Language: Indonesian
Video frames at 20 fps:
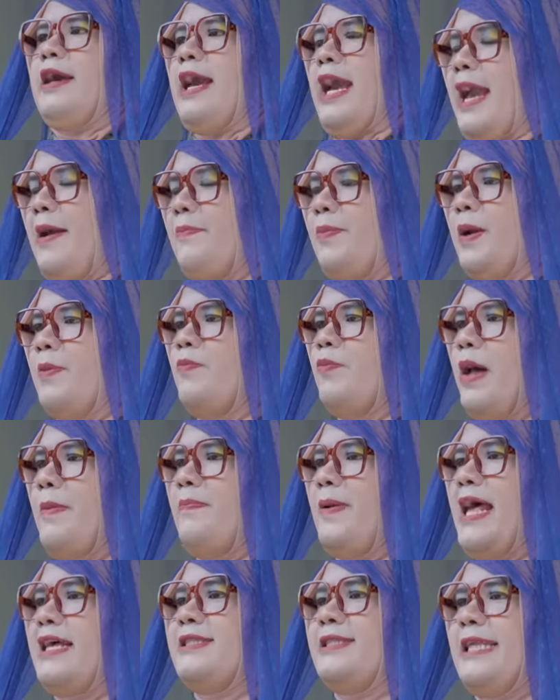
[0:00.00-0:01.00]
Heh,
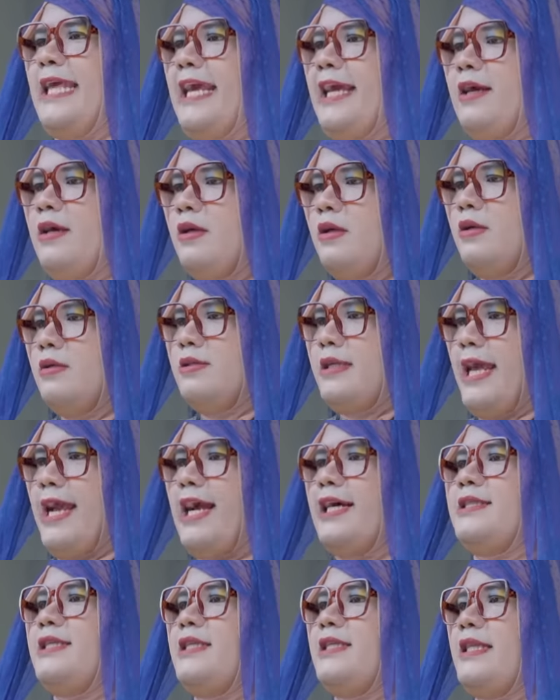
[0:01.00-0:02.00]
perempuan plastik! Saya
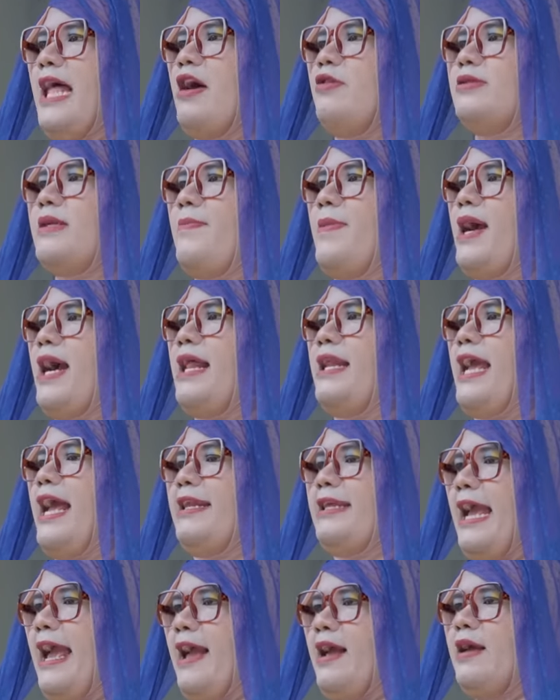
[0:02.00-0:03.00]
kasih tahu sama
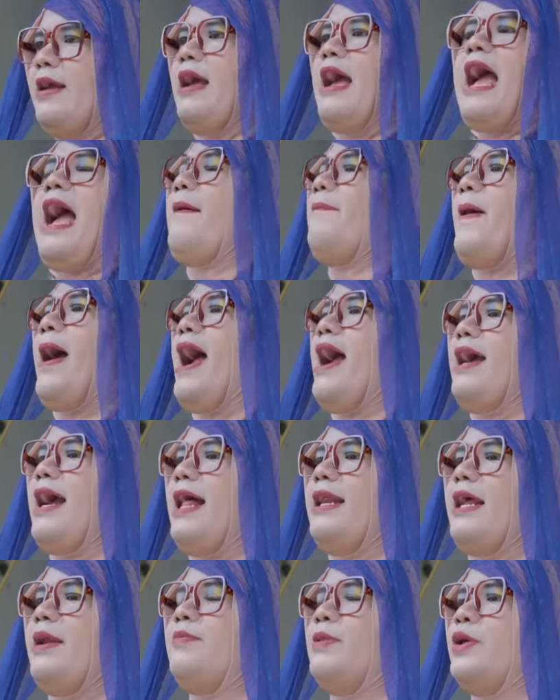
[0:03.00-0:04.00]
kalian ya, apa
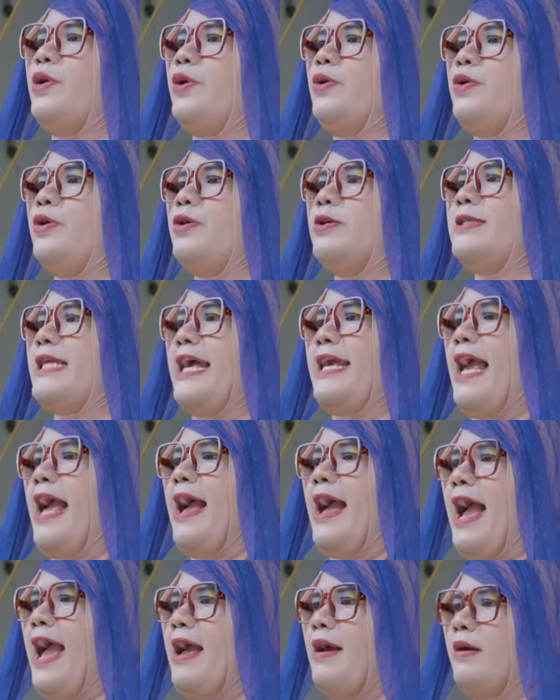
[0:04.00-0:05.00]
kalian menyuruh-nyuruh saya?
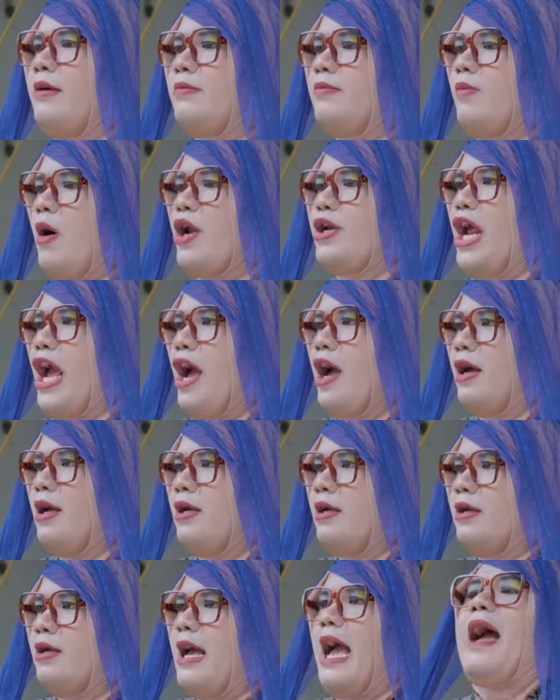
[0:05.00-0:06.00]
Hah? Bodoh?
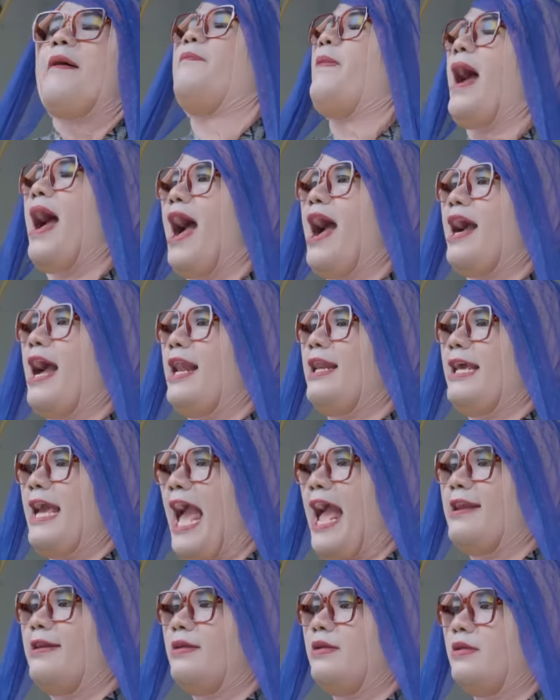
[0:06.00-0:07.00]
Apa hak kalian?